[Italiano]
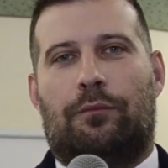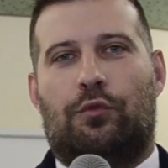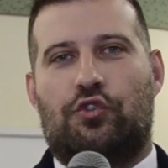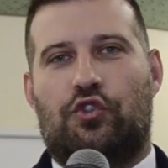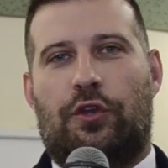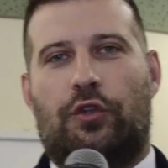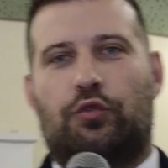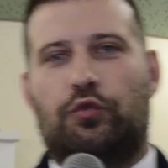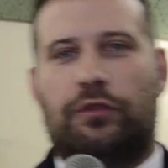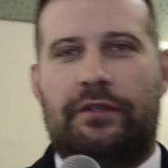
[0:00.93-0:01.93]
Buongiorno a
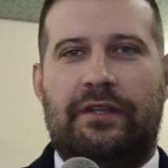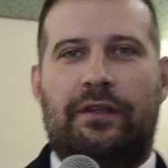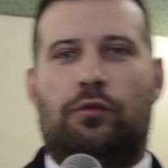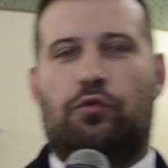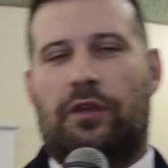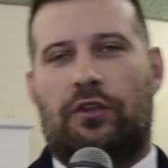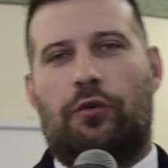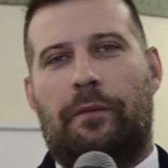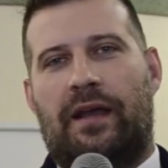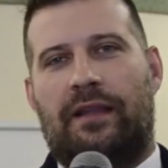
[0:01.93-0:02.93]
tutti, una
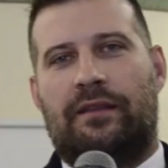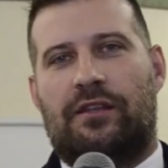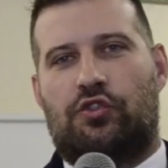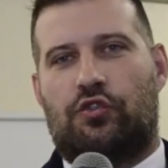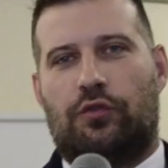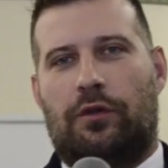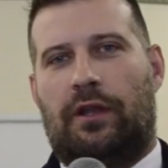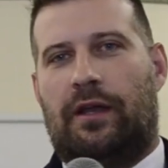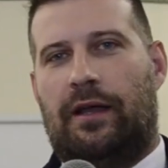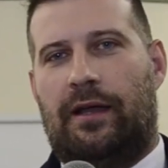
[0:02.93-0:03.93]
domanda
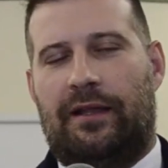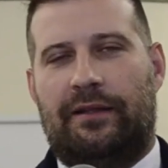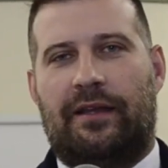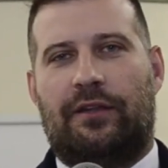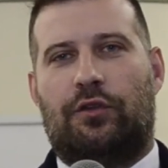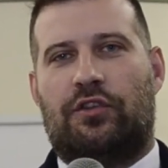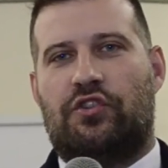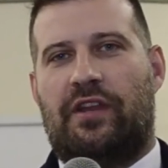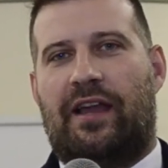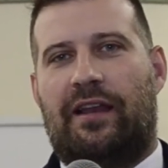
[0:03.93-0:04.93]
sola al direttore
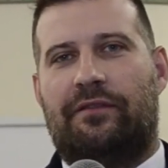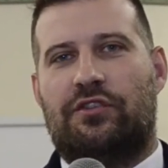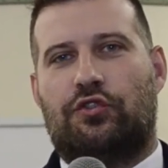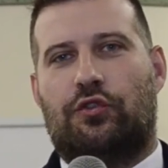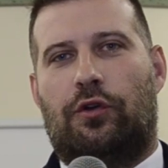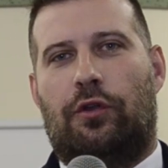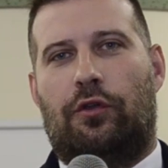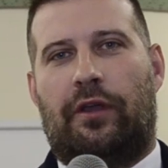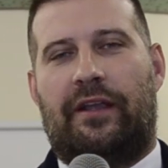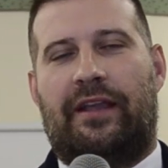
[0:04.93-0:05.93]
generale, visto
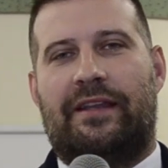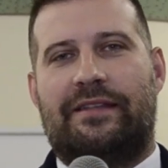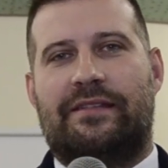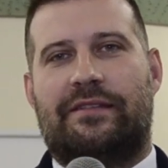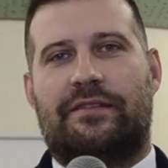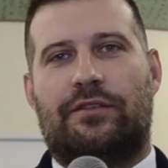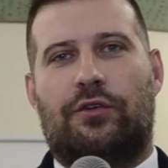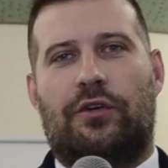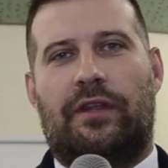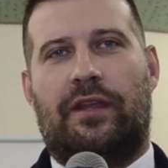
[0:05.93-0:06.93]

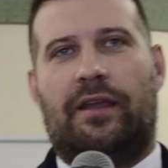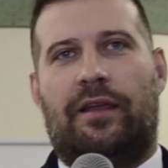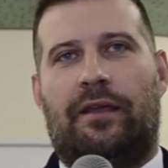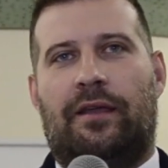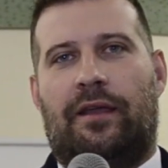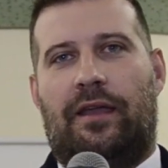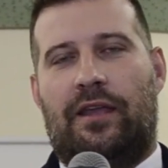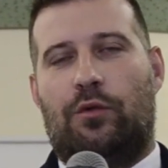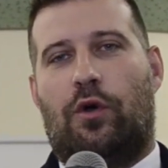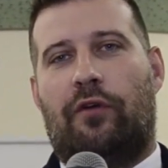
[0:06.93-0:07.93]
l'organizzazione e
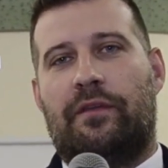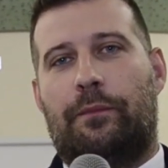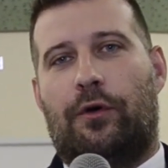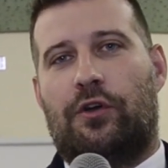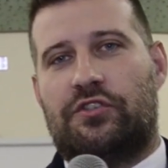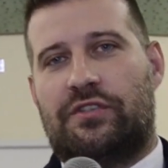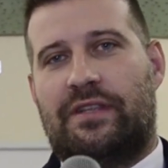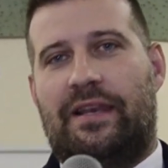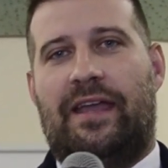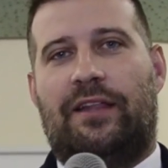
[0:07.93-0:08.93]
i nuovi
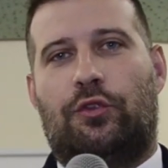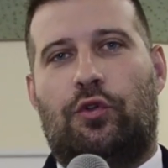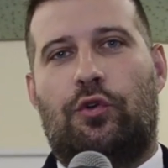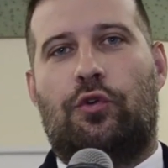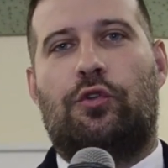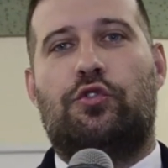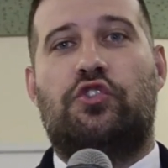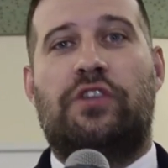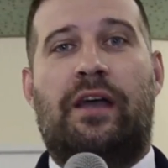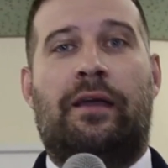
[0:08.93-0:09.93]
posti letto
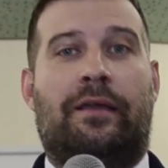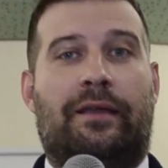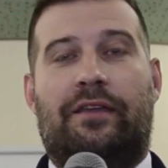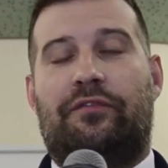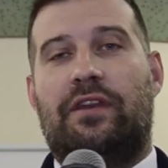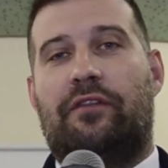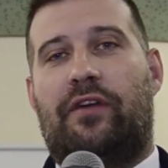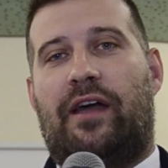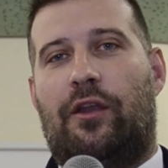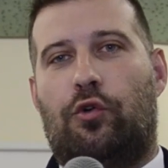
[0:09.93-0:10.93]
oncologia, che fine
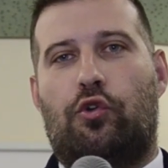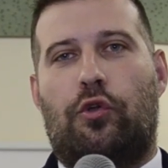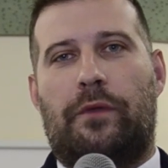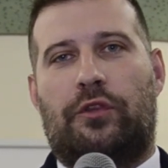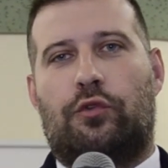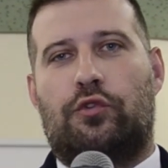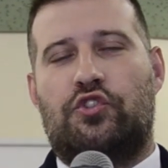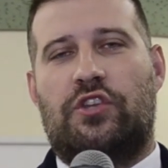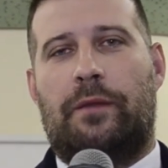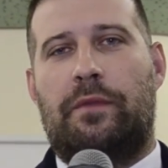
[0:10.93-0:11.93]
farà
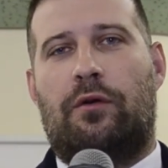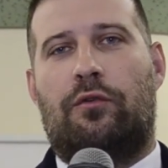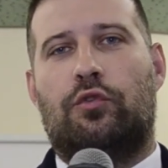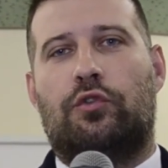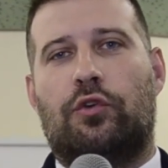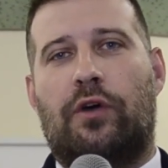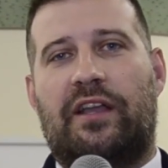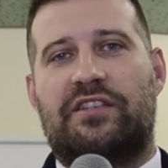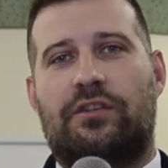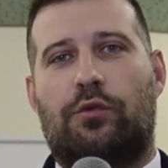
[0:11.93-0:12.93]
l'oncoematologia? Abbiamo avuto
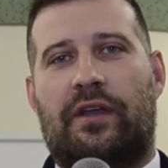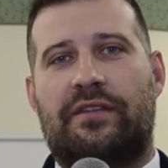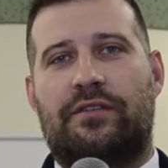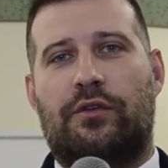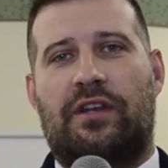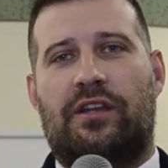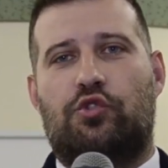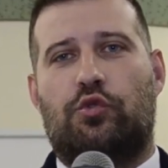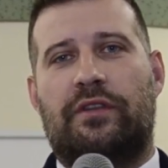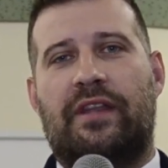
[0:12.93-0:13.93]
rassicurazioni, la
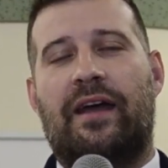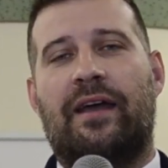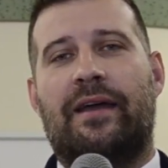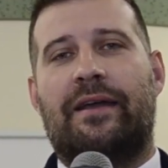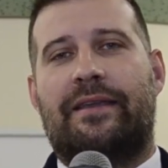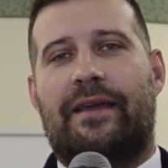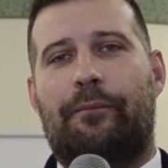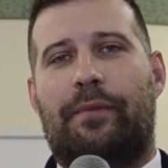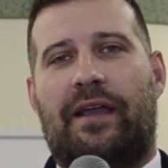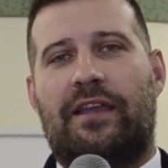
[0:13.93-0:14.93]
giunta
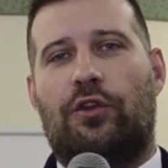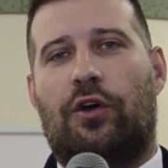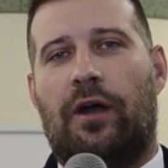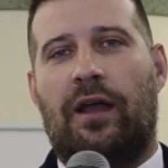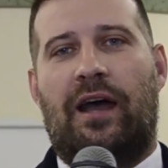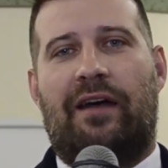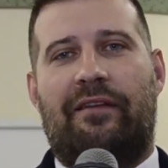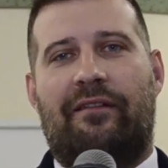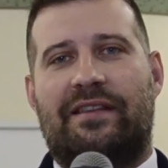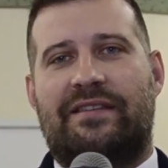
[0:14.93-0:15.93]
Chiamparino
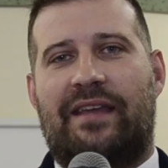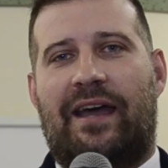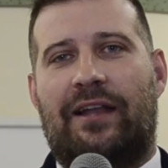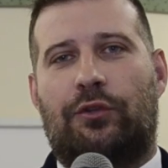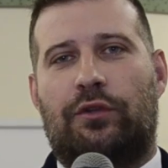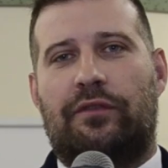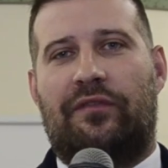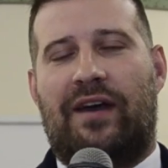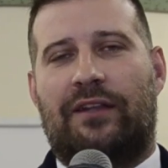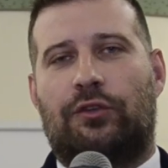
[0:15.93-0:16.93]
aveva azzerato di
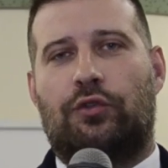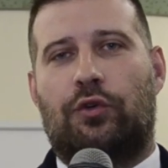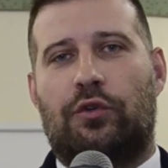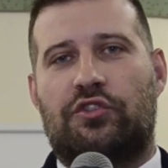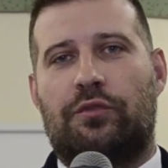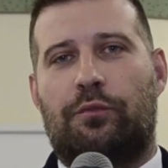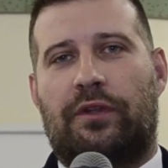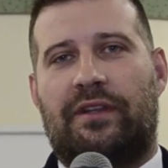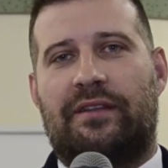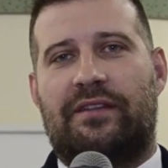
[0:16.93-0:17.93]
fatto questo
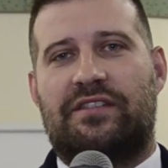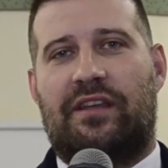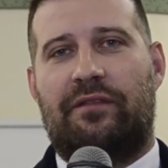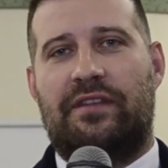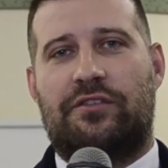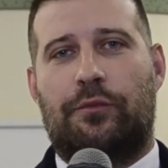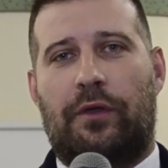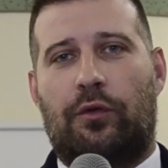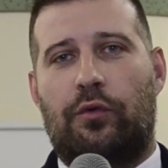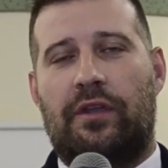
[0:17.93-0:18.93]
importante servizio
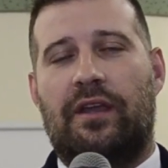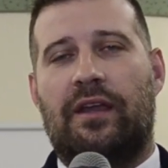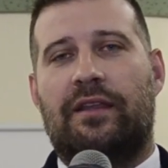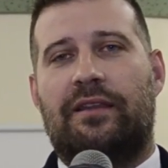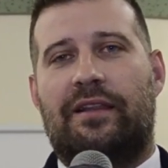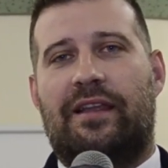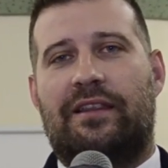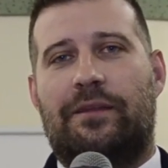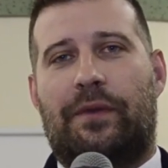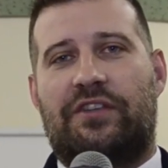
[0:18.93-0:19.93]
per cui negli
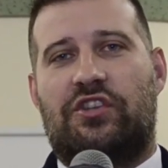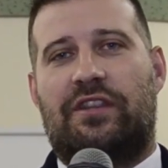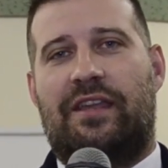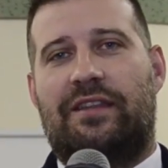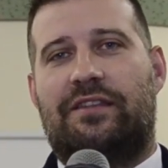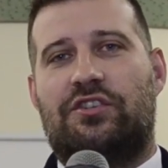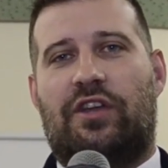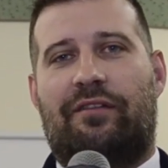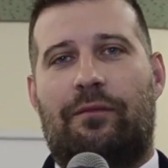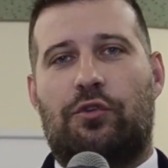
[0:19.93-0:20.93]
anni precedenti ci
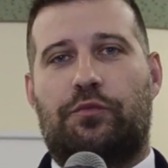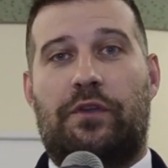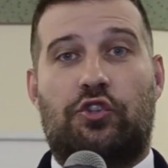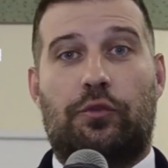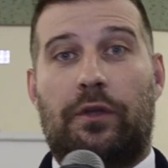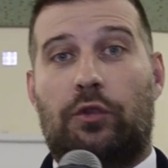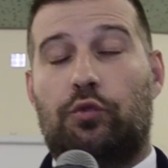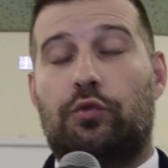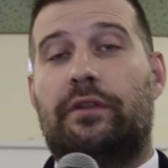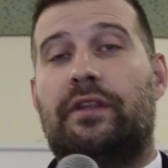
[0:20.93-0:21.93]
eravamo spesso
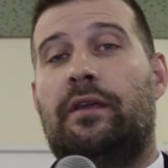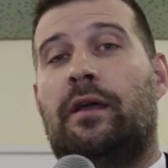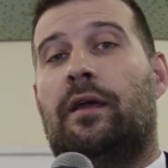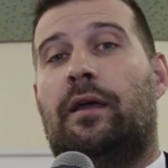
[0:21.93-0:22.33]
battuti